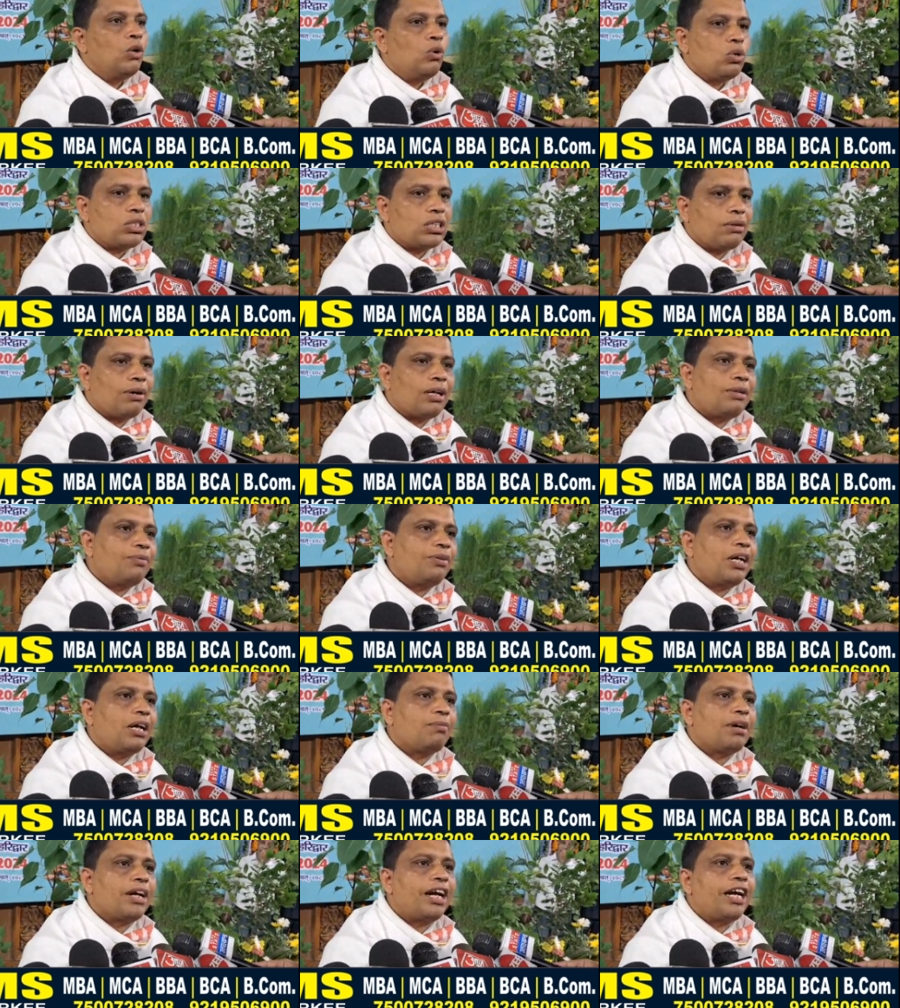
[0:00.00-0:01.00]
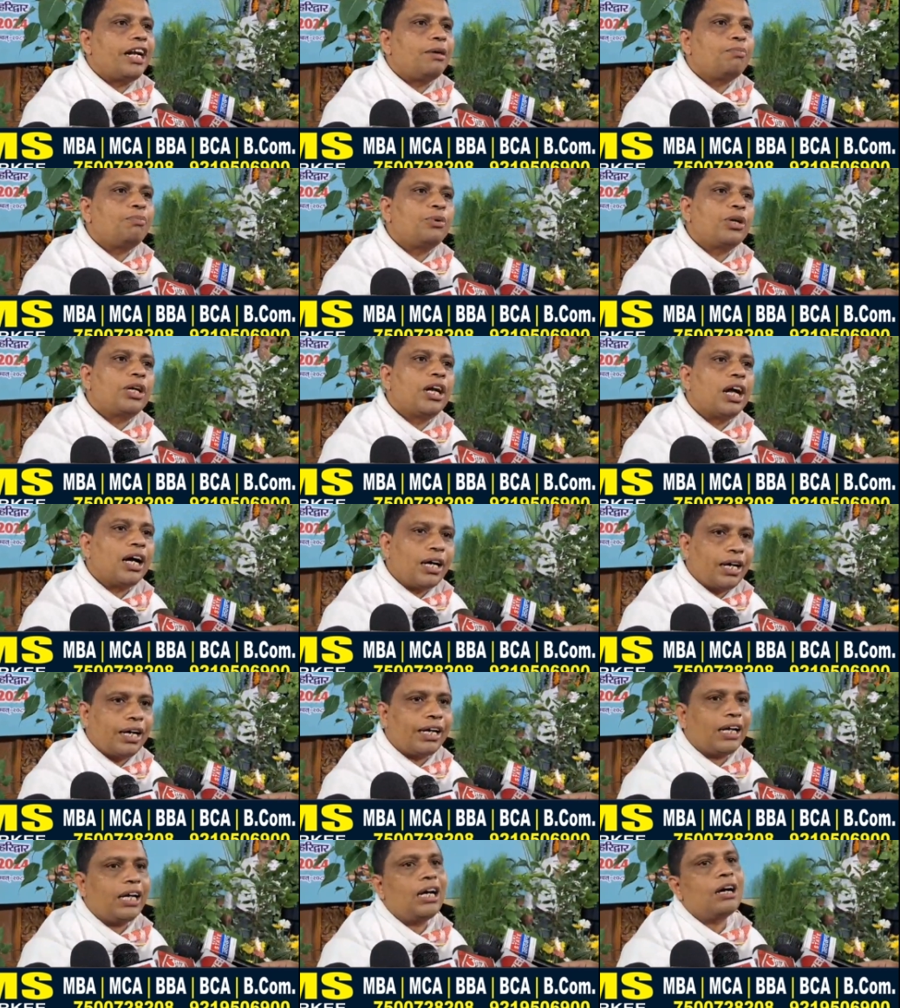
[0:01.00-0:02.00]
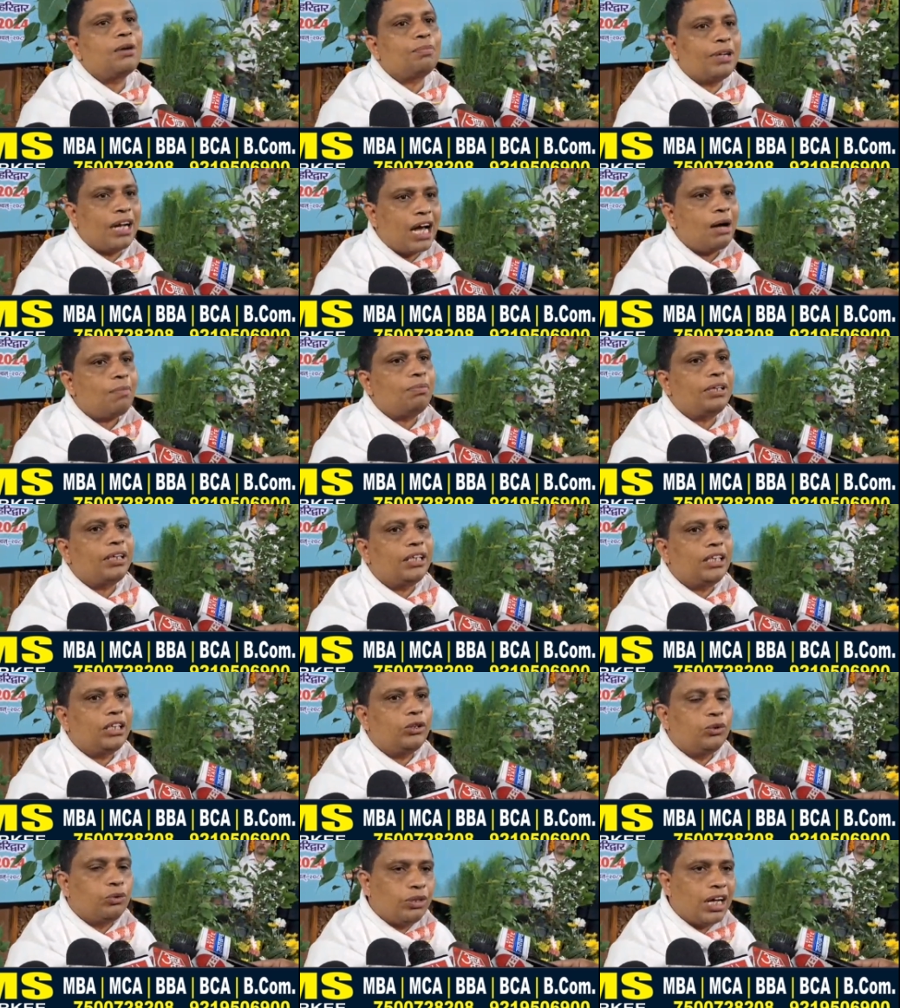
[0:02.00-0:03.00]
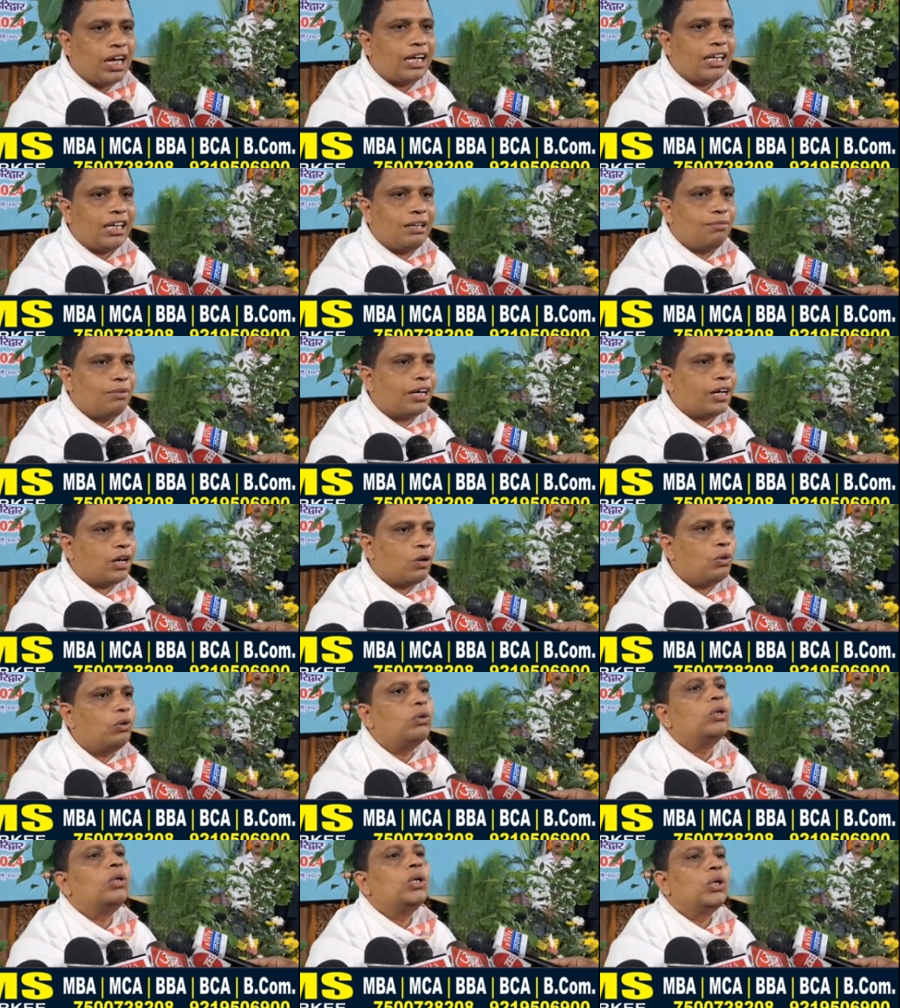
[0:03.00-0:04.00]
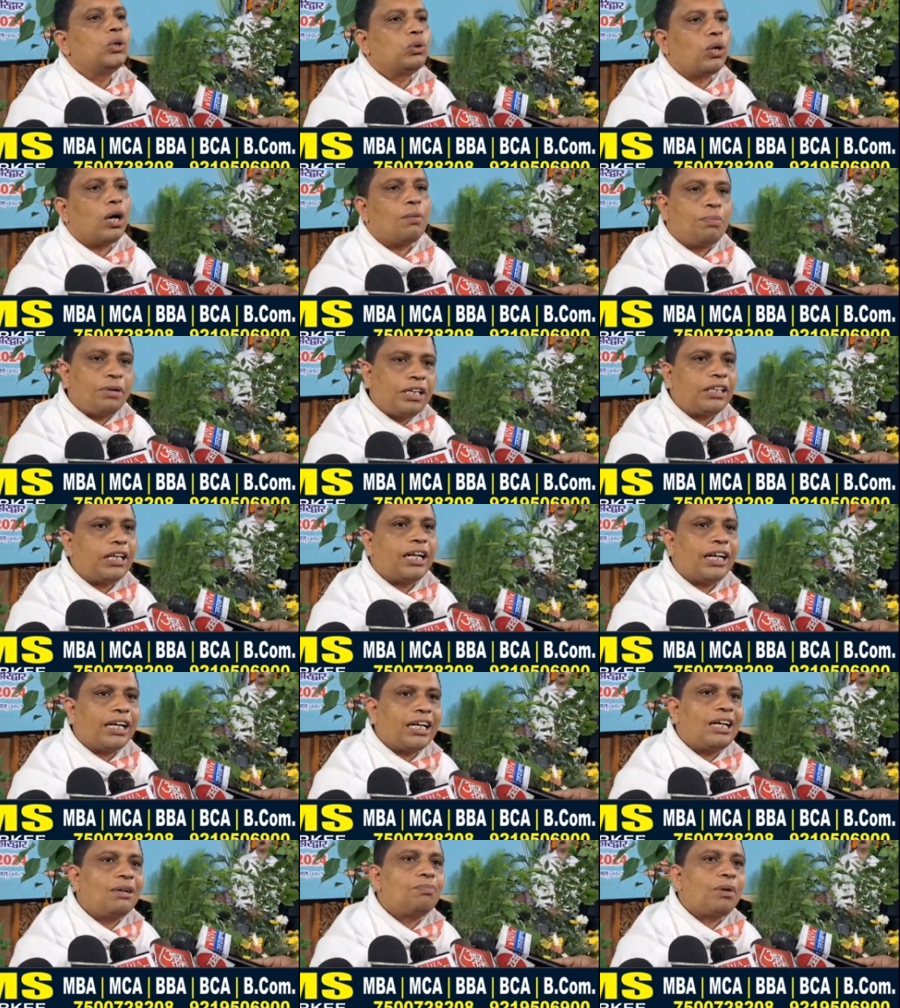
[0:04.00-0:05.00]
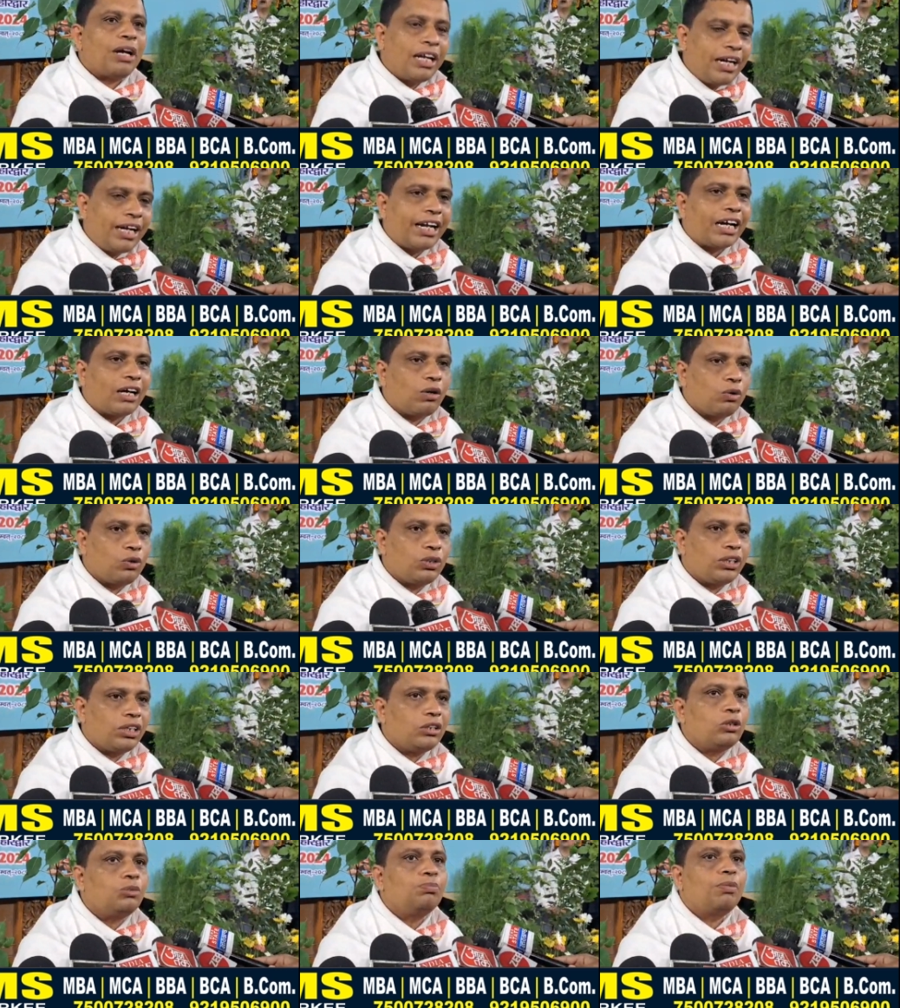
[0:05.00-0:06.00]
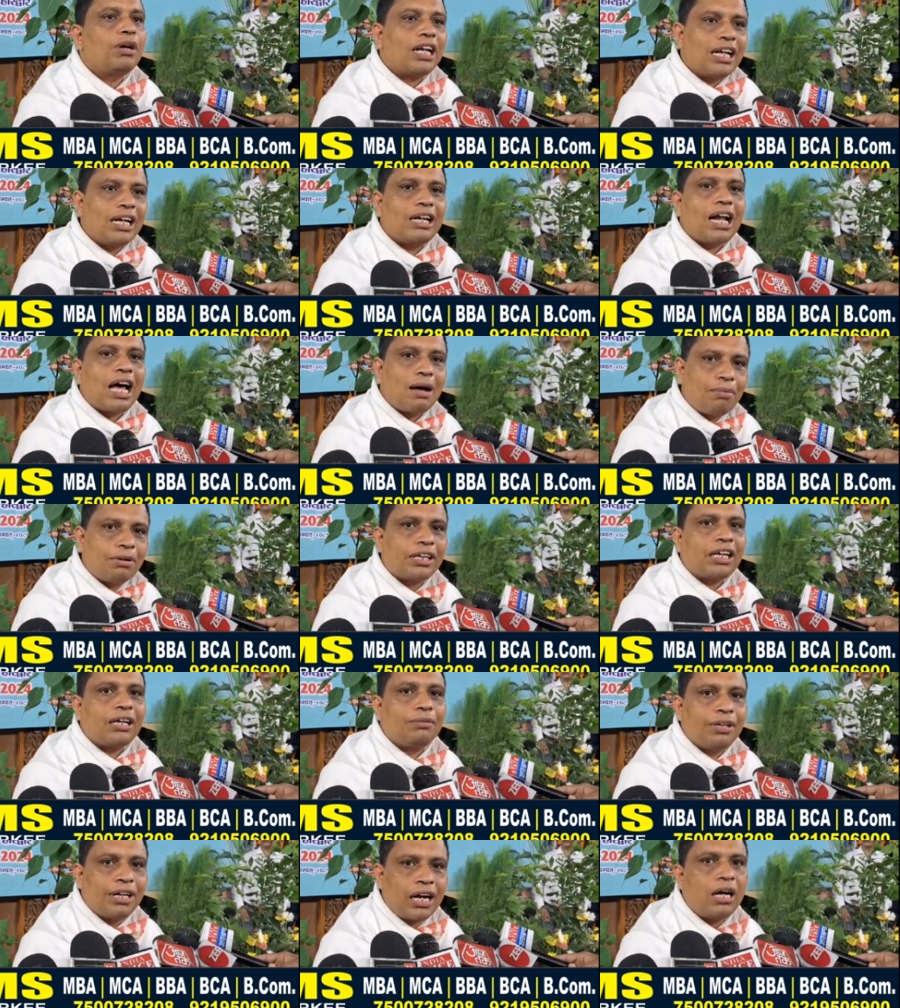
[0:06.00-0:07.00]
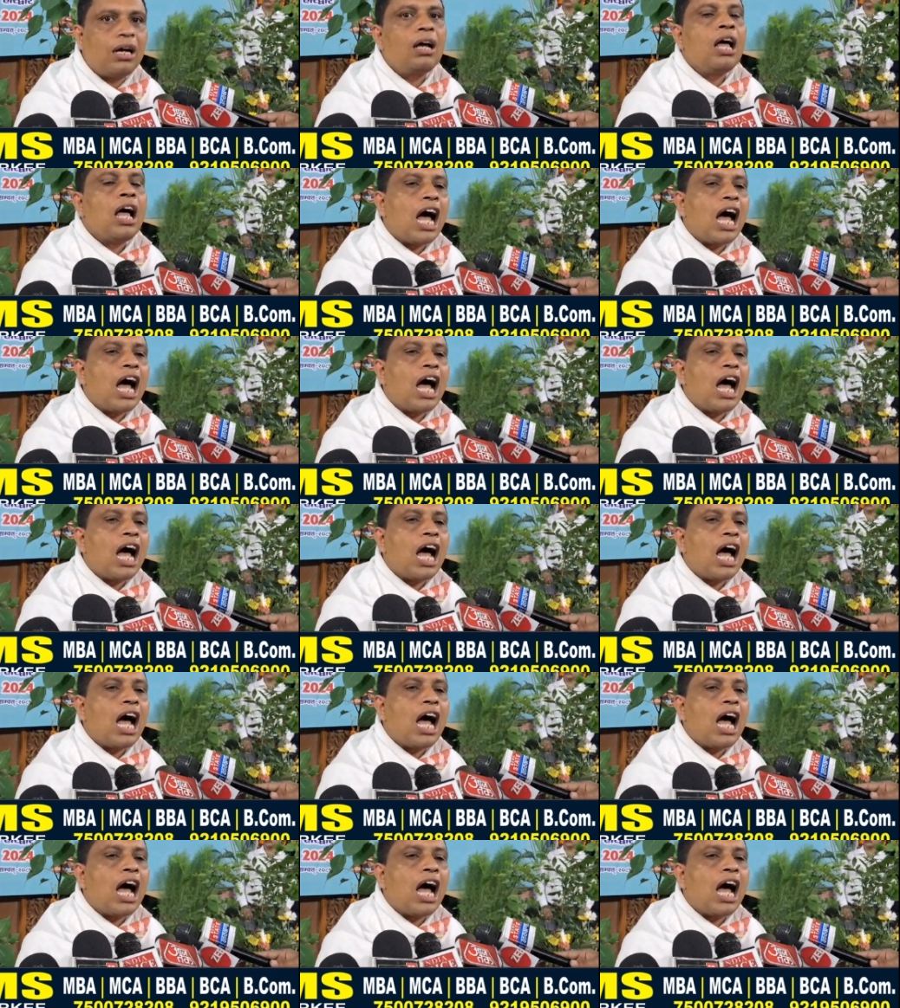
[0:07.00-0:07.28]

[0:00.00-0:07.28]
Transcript: उसके बाद फिर हमारी टीम पूरी लग करके अपने आप यदि दुनिया के लिए मैं कहूँ तो अपनी तरह की ये पहली टेक्नोलॉजी है तो बड़े लैब के बिना